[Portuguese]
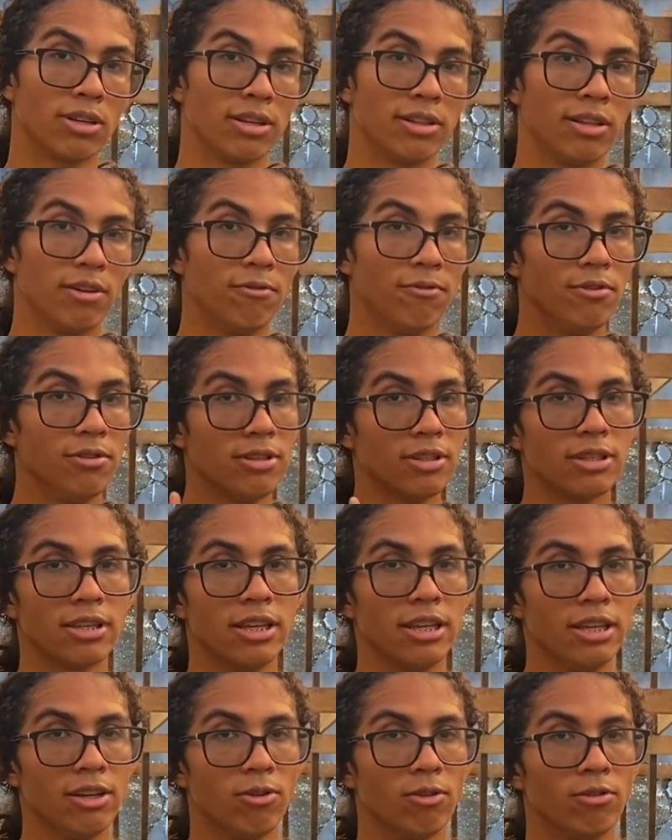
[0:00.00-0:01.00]
Então
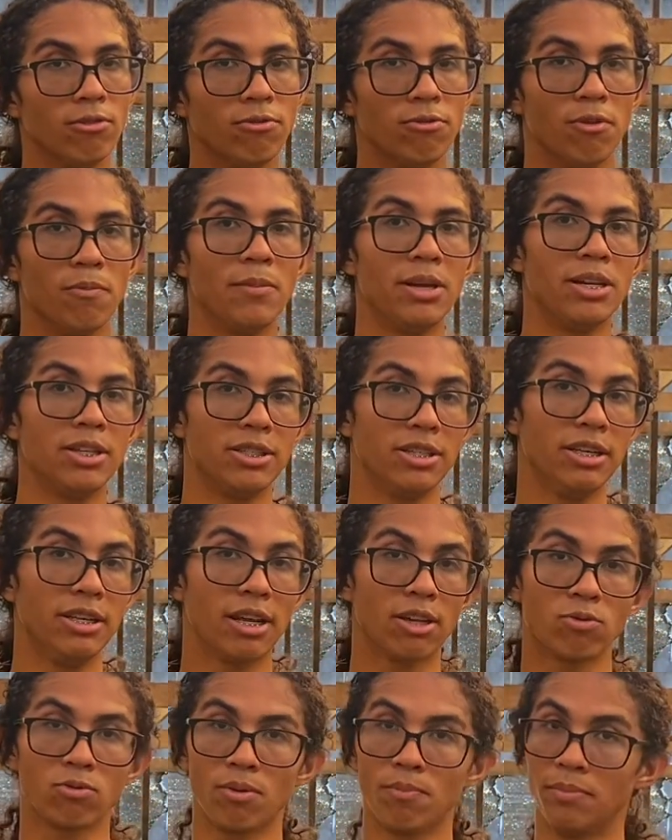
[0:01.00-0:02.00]
você, quando for mexer
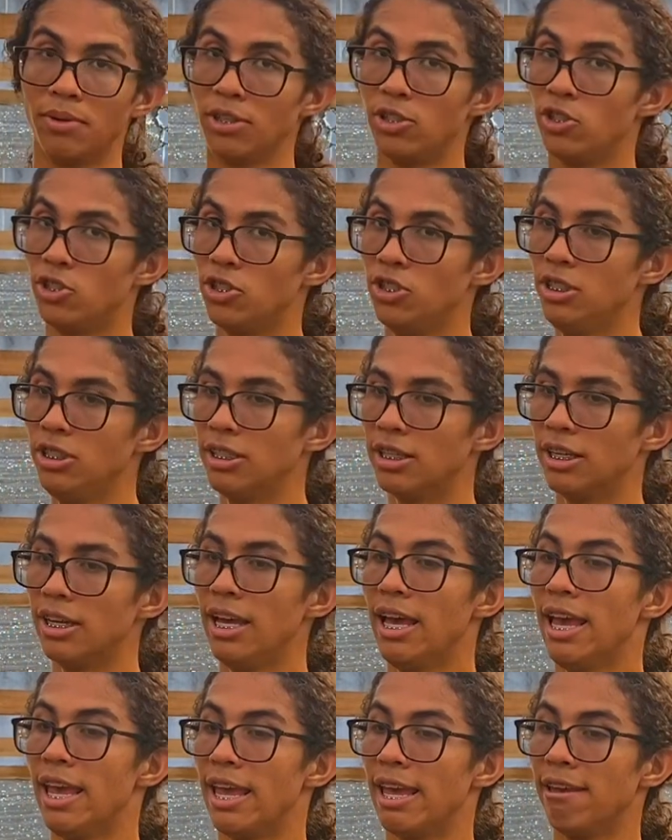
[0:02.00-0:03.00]
na sua plantinha,
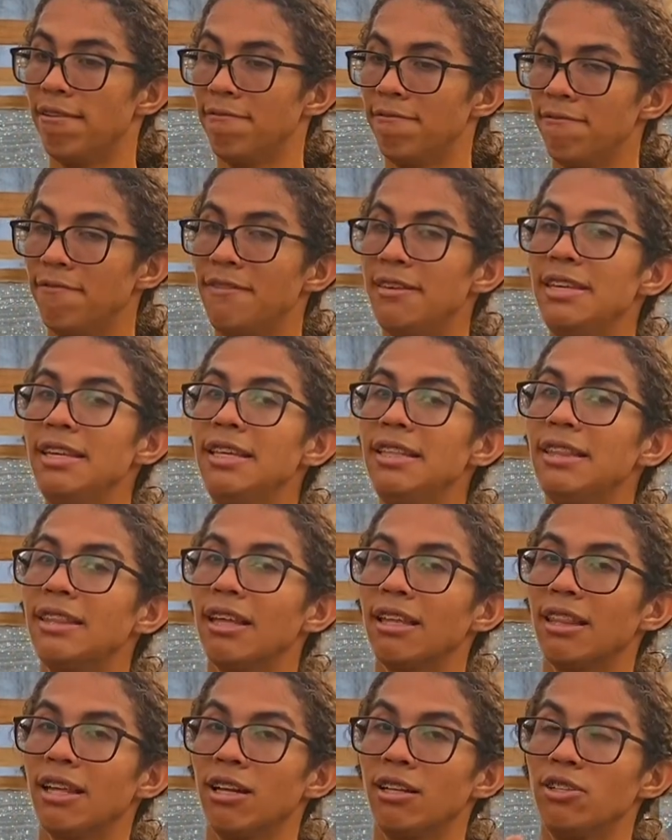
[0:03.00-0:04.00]

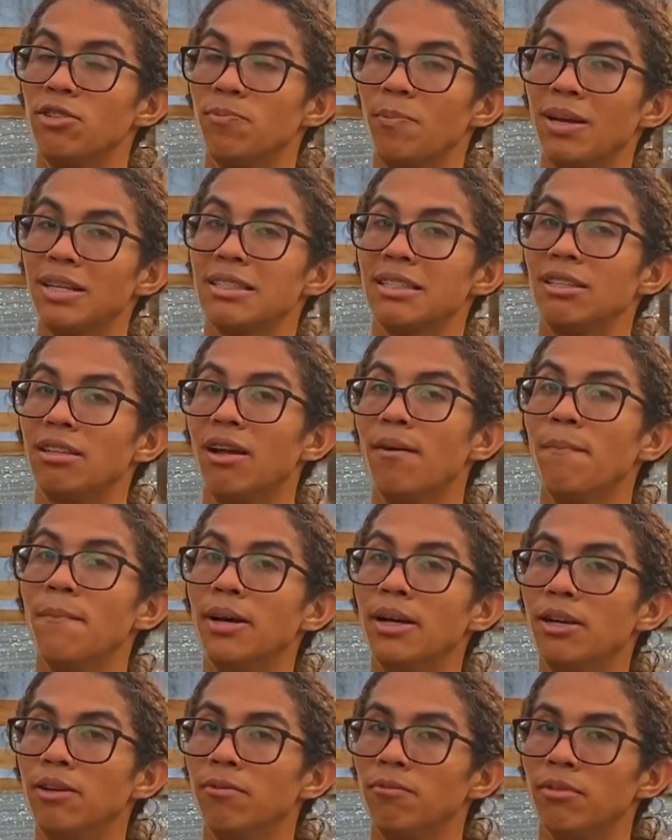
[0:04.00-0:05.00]
evita tá, de passando a
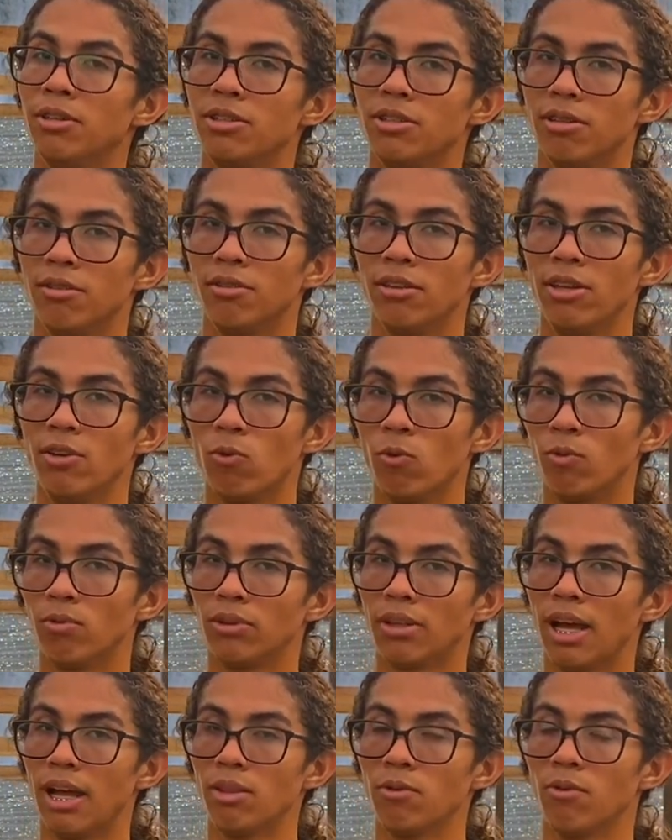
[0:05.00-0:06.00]
mão, deixando ter
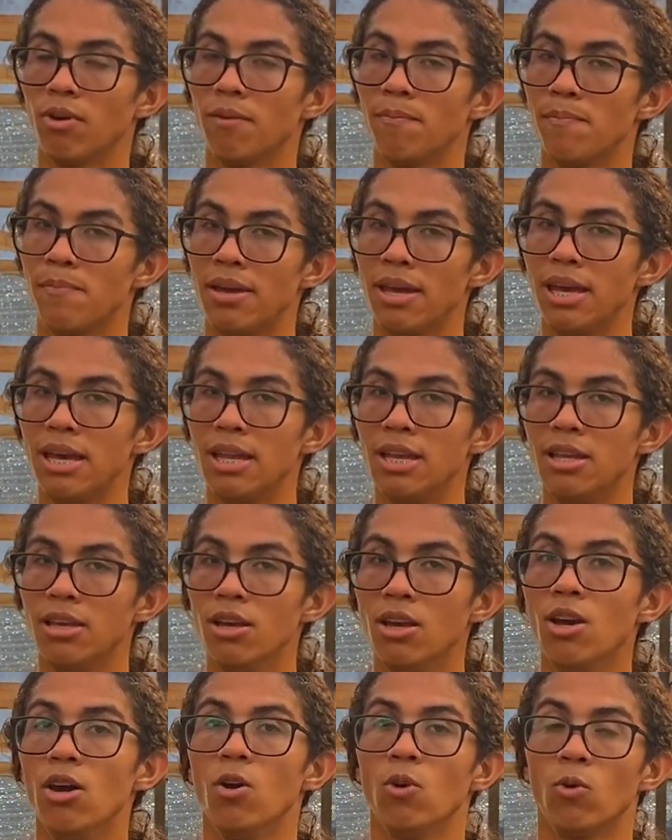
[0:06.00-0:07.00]
contato com a pele,
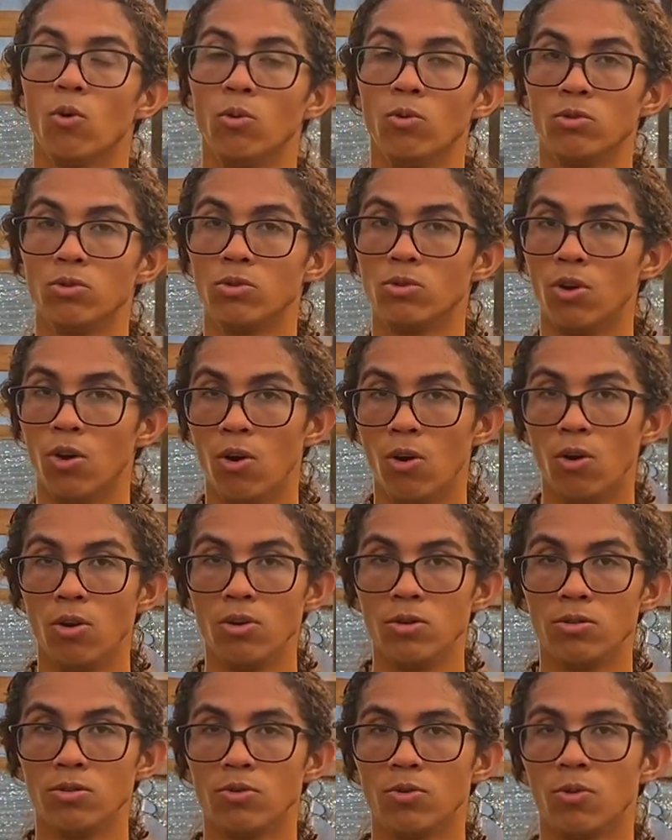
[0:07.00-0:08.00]
com os olhos,